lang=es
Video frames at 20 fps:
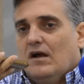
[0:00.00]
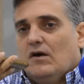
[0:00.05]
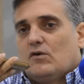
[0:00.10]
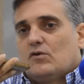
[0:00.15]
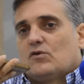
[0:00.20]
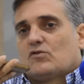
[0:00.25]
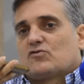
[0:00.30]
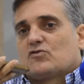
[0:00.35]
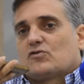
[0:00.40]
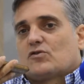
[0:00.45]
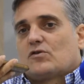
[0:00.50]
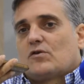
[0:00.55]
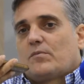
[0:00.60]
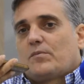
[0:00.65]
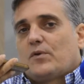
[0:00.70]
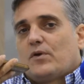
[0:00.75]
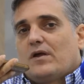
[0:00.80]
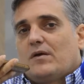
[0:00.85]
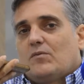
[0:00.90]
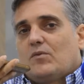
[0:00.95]
Nosotros no
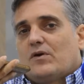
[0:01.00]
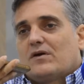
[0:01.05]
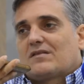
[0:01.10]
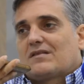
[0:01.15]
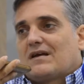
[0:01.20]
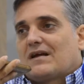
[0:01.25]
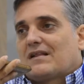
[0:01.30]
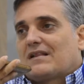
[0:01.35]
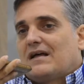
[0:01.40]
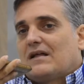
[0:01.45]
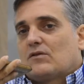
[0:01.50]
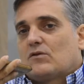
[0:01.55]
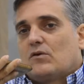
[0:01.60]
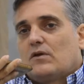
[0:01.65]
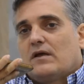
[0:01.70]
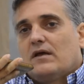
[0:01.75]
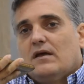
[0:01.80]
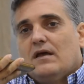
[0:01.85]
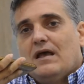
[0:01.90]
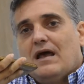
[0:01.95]
podemos estar
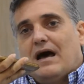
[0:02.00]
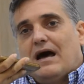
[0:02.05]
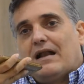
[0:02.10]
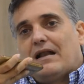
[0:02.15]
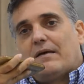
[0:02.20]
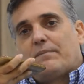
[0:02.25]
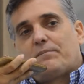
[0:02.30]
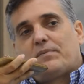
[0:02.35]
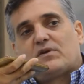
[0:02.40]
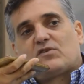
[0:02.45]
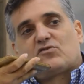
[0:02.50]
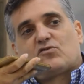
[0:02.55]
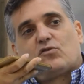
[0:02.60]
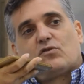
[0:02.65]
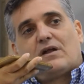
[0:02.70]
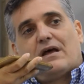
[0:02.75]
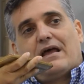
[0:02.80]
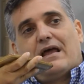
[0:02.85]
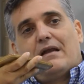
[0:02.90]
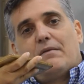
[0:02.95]
dándole a las
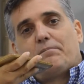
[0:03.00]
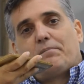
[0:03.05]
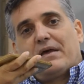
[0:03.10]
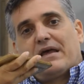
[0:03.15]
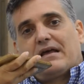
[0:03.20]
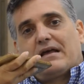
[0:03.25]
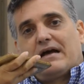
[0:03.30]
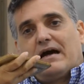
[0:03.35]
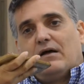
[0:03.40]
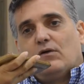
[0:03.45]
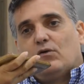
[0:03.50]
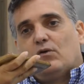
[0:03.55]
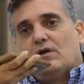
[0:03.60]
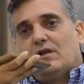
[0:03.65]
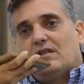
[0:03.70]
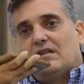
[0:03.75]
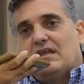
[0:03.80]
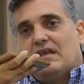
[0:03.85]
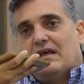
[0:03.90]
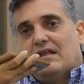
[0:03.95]
personas el pescado
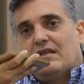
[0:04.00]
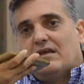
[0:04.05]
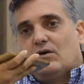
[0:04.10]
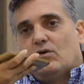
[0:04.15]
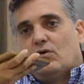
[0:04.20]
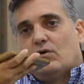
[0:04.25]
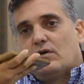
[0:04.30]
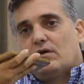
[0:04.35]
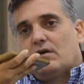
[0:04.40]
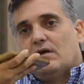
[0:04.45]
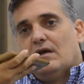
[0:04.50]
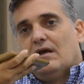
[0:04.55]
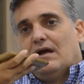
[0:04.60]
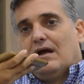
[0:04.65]
del día de hoy,